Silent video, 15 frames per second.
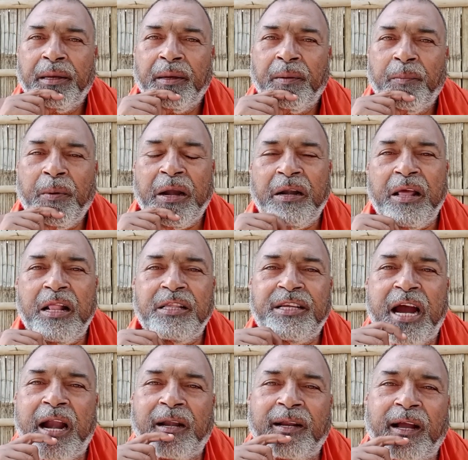मेडल
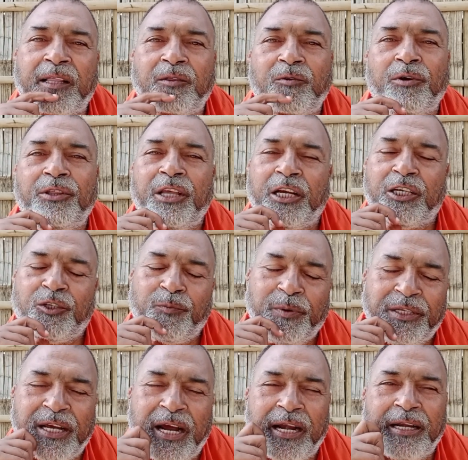जाट का तो अध्यक्ष भी
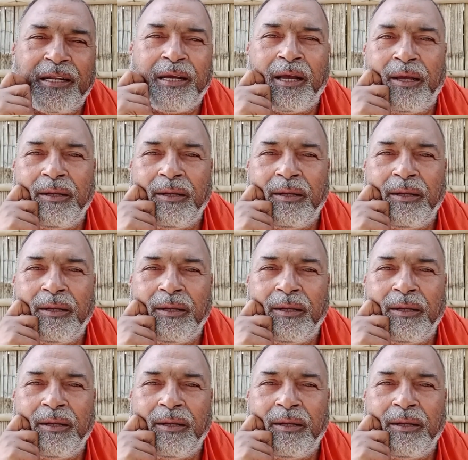जाट का